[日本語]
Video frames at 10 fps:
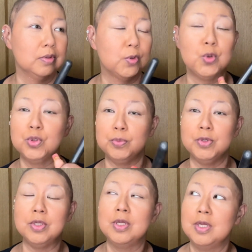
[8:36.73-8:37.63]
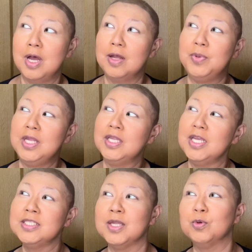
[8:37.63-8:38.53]
この人、B、あ
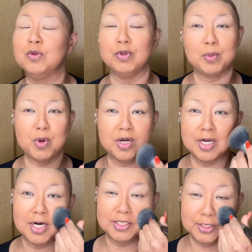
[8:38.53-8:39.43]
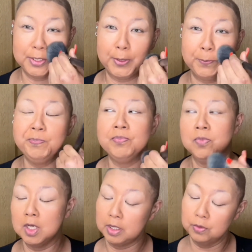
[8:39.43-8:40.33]
BTS だよって言われてもわからないし
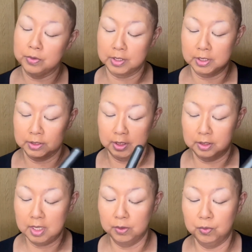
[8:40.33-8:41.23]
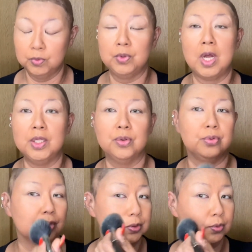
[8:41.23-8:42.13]
なんかよくわかんない韓国アイドル
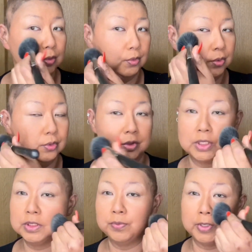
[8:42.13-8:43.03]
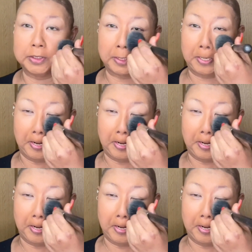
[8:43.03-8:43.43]
とかそういうのもよく全然わかんない